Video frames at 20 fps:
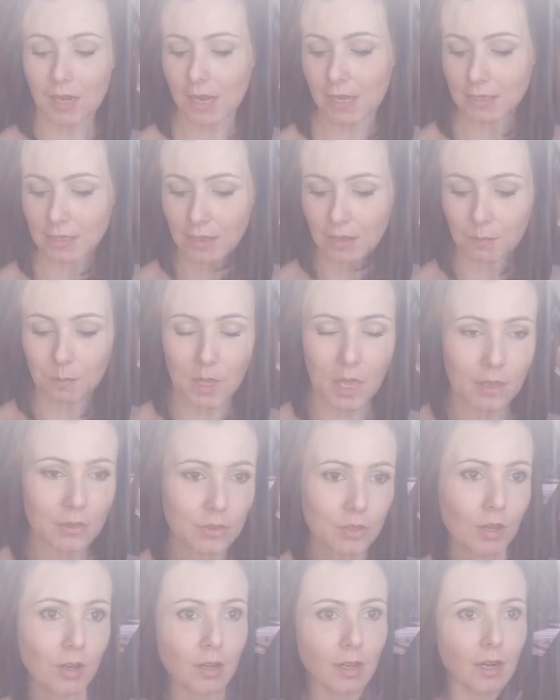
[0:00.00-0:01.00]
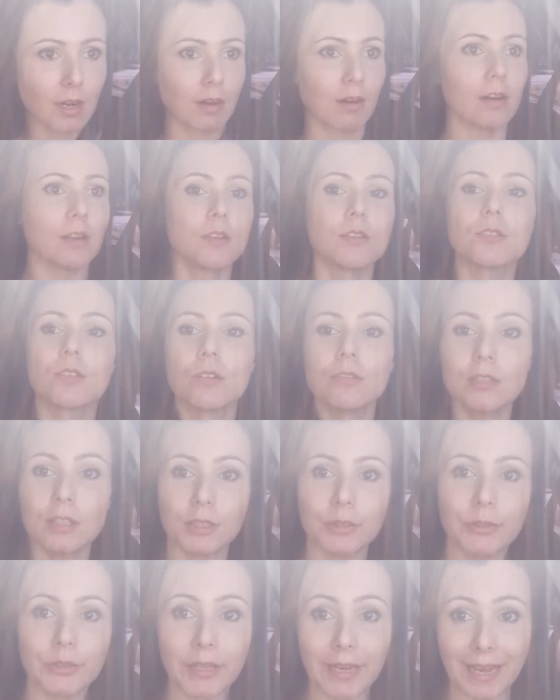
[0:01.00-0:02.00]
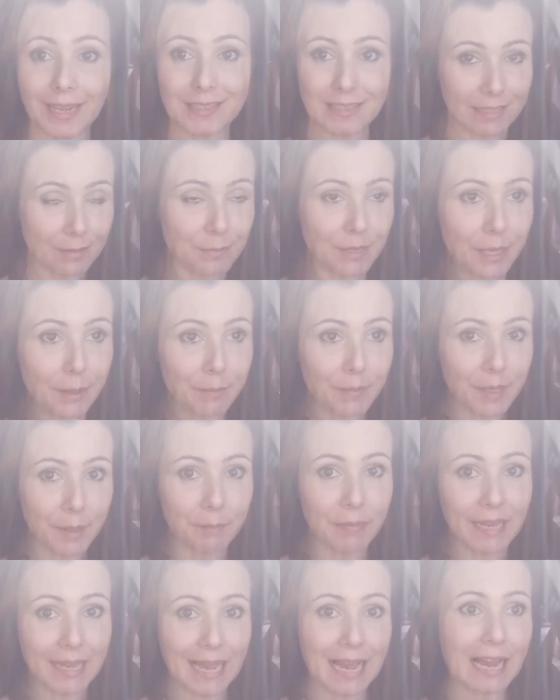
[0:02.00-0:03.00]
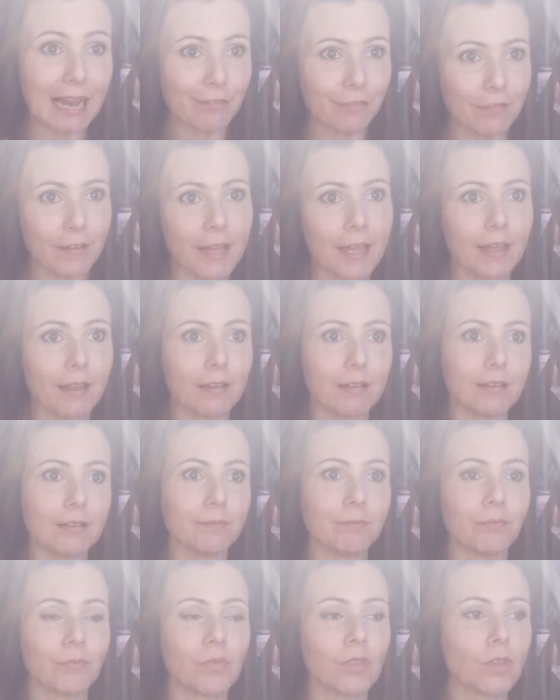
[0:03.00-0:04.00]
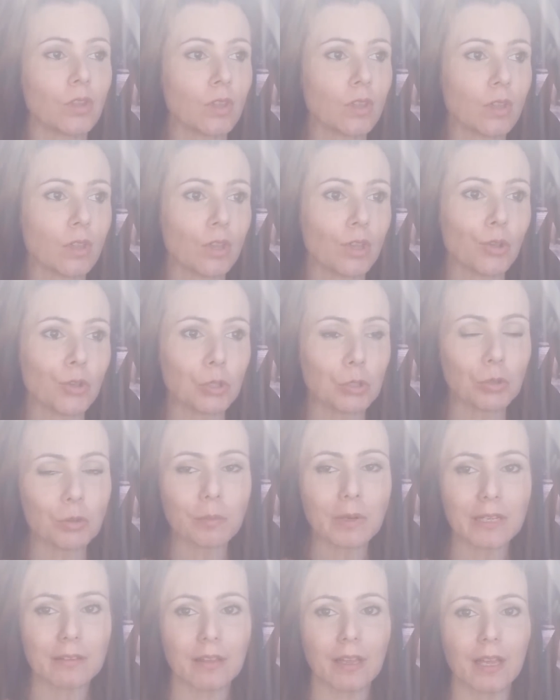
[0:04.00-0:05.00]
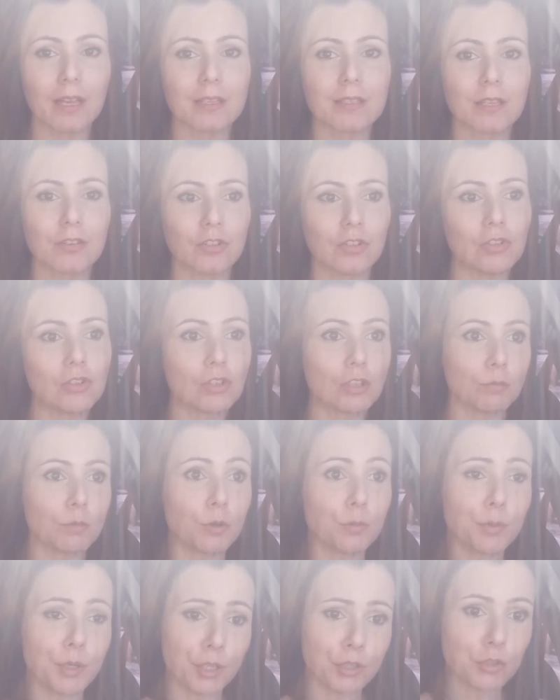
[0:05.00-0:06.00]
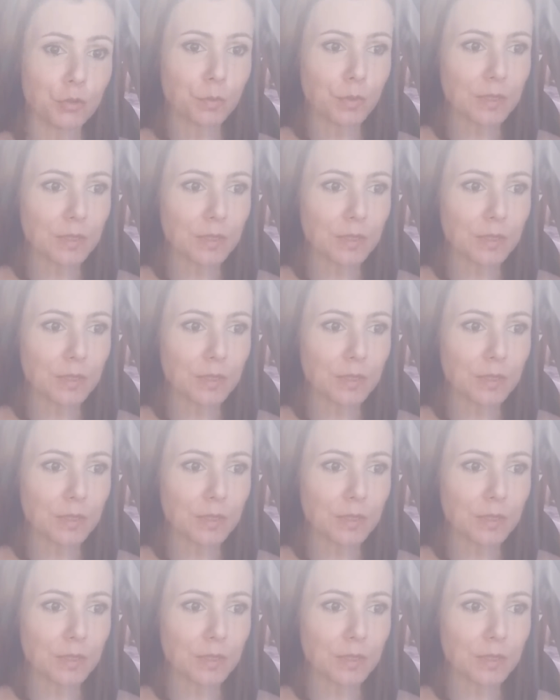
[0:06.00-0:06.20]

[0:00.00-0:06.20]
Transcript: na casa da minha sogra, agora estou indo na casa da minha mãe pegar a Rafaela. Numa dessa a gente toma um banho